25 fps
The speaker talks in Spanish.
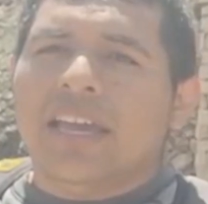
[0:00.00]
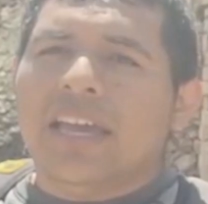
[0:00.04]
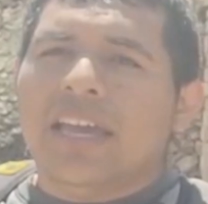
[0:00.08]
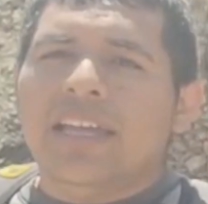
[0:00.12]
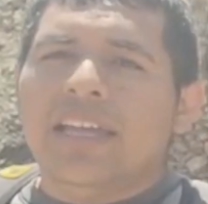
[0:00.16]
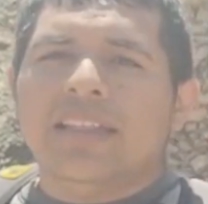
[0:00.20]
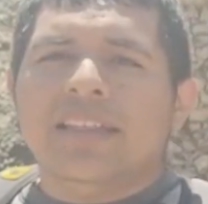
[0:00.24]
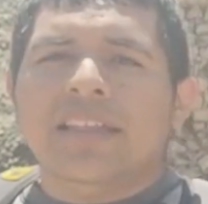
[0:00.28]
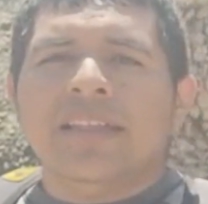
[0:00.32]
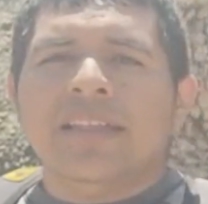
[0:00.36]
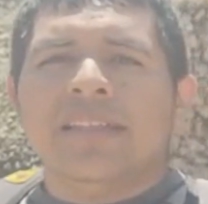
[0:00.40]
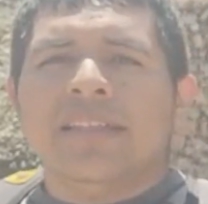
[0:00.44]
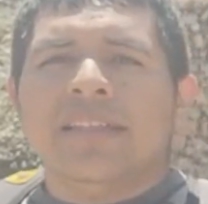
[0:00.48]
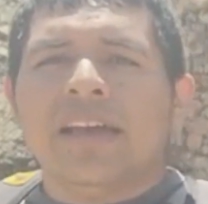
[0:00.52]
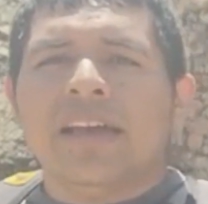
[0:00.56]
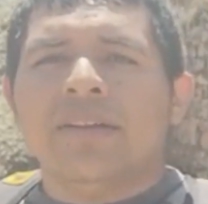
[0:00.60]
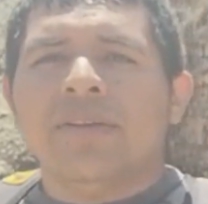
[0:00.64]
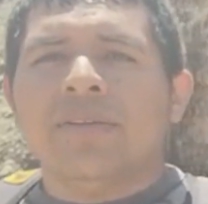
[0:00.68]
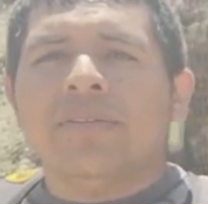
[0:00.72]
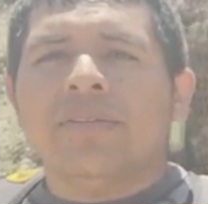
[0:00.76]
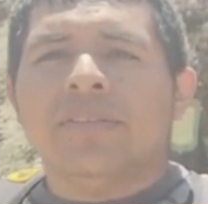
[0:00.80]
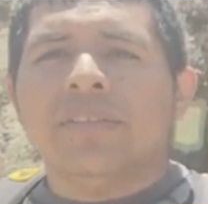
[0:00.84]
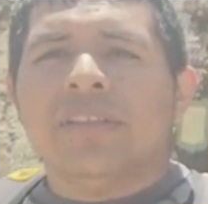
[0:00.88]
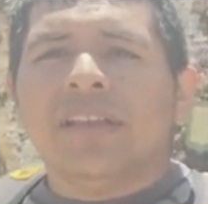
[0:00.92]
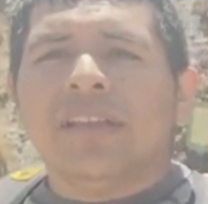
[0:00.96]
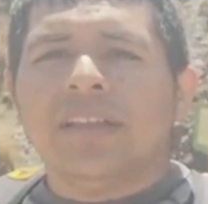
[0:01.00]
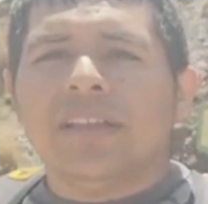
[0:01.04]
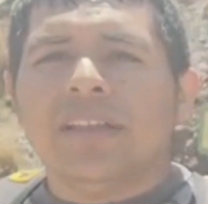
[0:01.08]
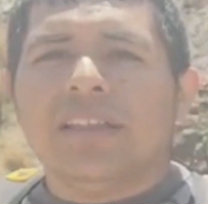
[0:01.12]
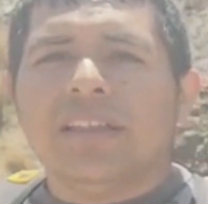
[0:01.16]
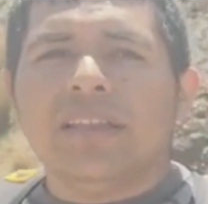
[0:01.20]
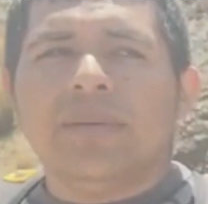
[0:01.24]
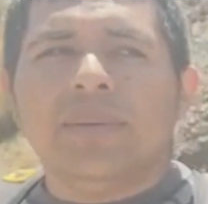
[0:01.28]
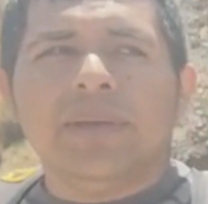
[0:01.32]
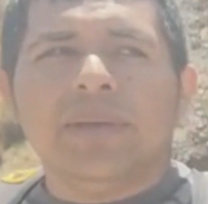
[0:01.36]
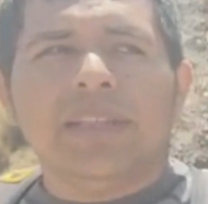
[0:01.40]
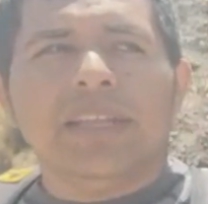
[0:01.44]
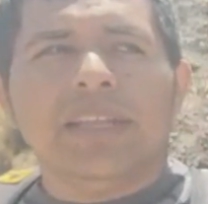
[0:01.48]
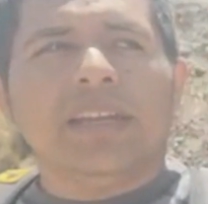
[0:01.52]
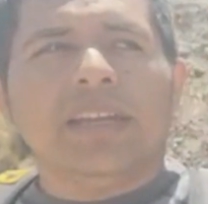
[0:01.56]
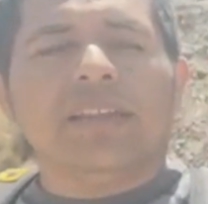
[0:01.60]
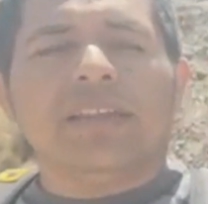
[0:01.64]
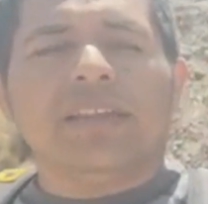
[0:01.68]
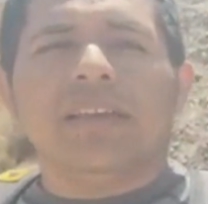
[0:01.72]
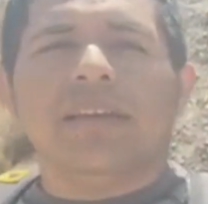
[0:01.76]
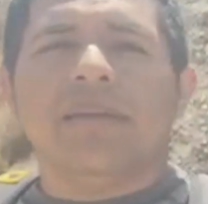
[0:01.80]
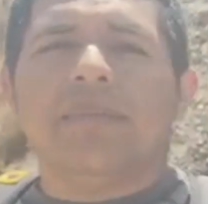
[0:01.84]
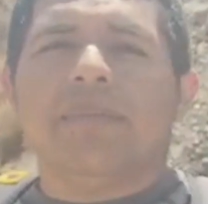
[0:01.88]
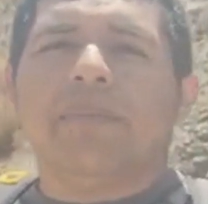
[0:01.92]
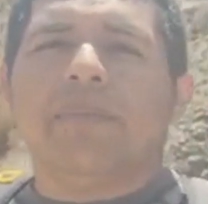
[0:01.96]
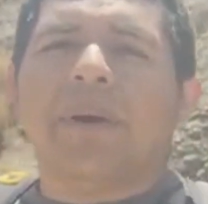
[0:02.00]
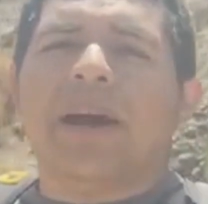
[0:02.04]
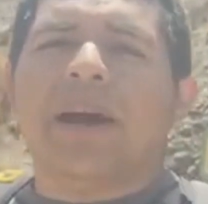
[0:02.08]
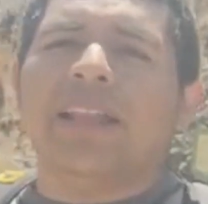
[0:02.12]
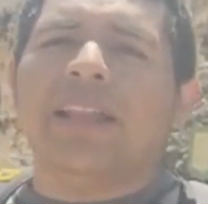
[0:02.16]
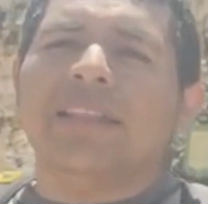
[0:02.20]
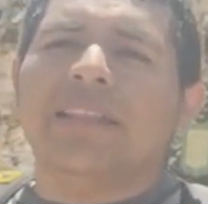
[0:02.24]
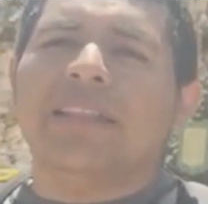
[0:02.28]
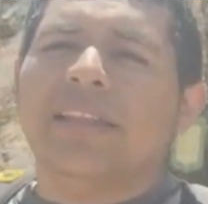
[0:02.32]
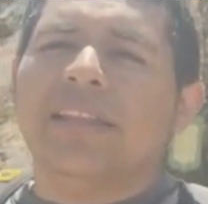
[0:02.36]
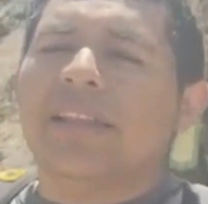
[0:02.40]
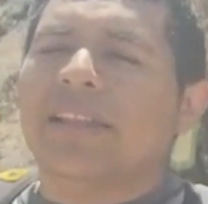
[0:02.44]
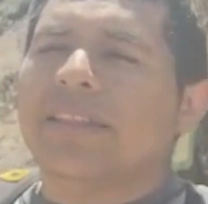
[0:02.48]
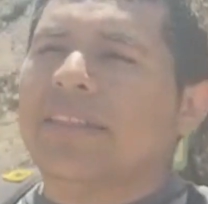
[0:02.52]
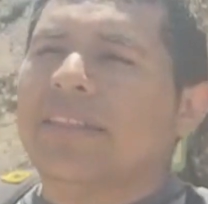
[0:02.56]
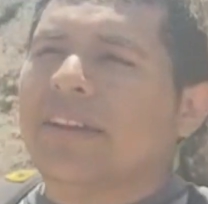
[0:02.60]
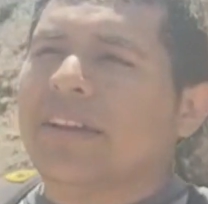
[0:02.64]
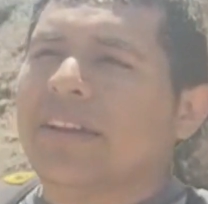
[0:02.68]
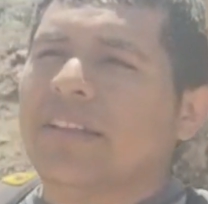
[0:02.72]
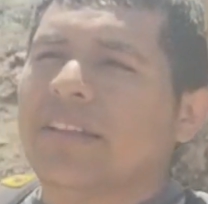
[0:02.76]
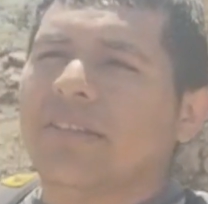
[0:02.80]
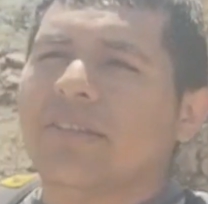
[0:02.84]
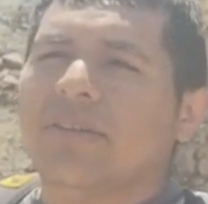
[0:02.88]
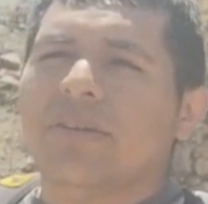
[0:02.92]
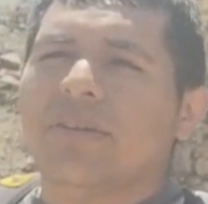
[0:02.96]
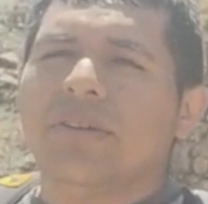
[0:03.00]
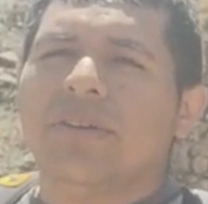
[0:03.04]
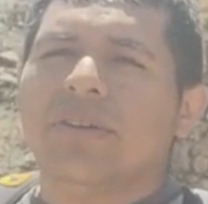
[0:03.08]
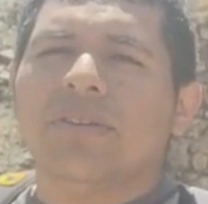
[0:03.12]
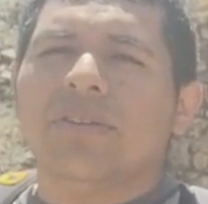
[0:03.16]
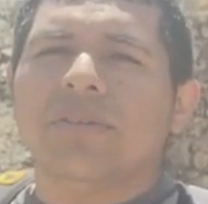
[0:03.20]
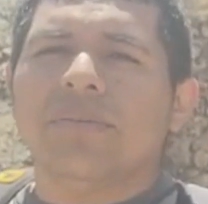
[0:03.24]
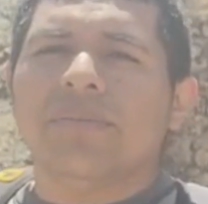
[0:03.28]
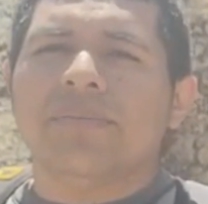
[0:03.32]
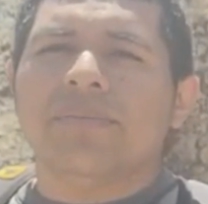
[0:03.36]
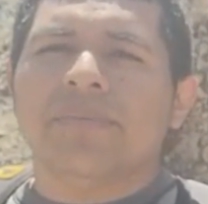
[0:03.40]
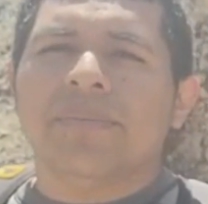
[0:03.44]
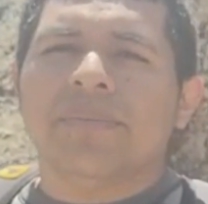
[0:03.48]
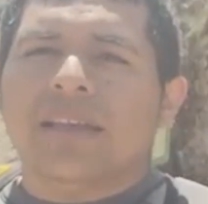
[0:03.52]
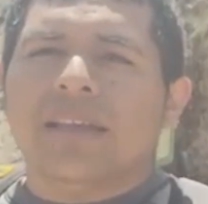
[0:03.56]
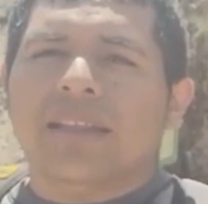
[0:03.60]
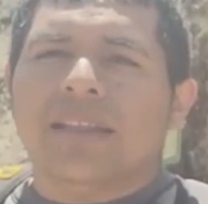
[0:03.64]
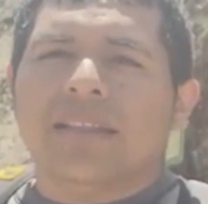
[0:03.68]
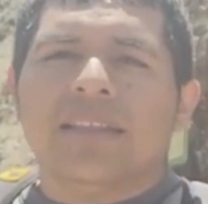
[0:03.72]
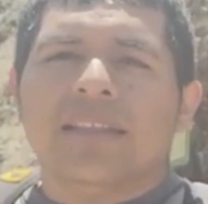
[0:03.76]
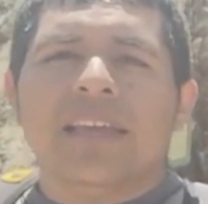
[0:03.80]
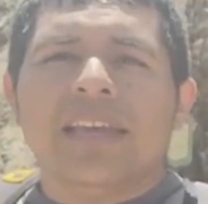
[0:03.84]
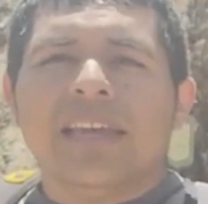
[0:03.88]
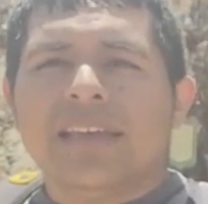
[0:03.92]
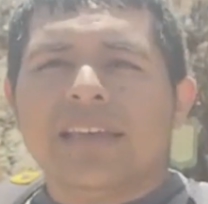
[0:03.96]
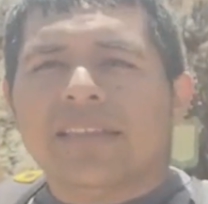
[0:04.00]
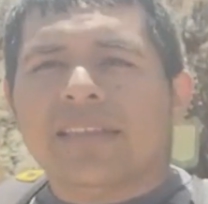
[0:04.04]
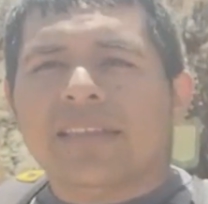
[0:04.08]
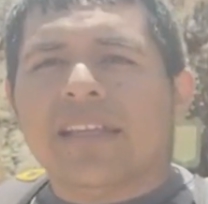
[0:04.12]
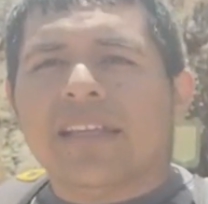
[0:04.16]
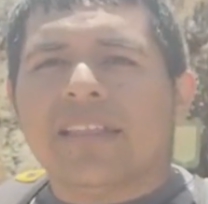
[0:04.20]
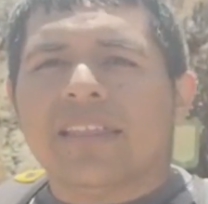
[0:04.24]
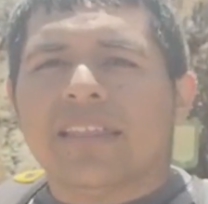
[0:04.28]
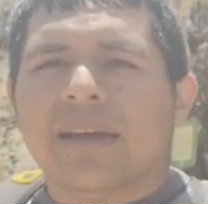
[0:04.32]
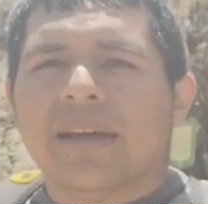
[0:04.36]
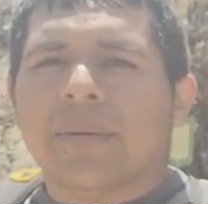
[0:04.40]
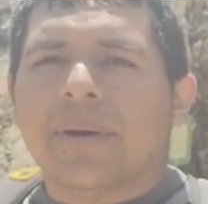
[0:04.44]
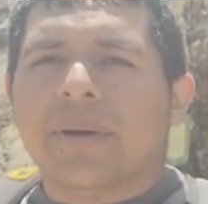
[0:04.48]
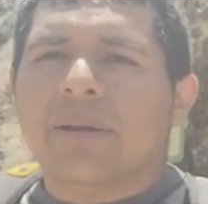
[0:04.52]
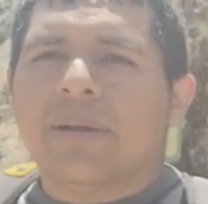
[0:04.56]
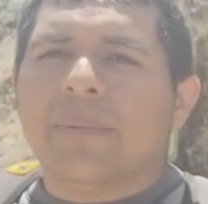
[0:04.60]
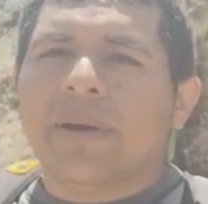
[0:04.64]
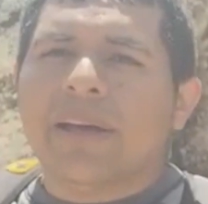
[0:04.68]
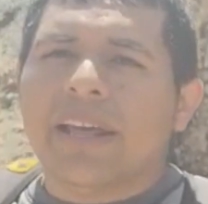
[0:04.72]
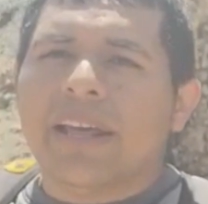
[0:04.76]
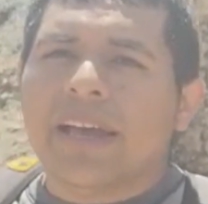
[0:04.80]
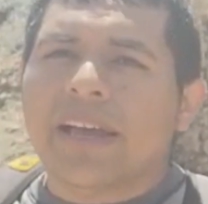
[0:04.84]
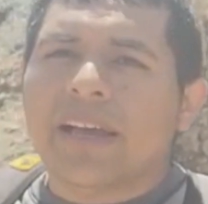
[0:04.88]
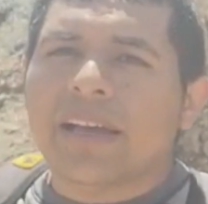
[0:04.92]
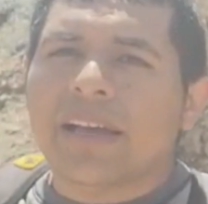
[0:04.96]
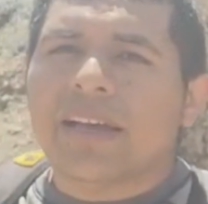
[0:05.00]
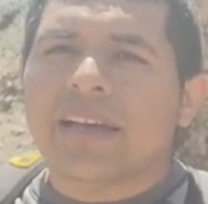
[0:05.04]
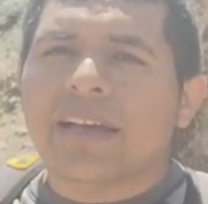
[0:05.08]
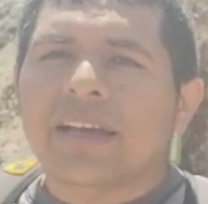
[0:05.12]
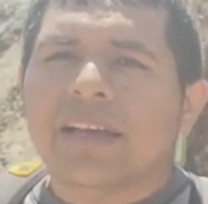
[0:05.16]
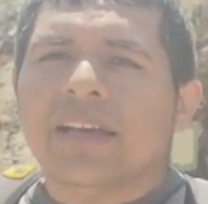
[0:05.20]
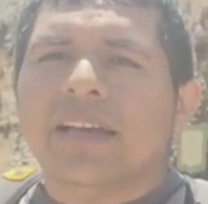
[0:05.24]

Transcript: intentaron dividirse parte del territorio de Santa Bárbara,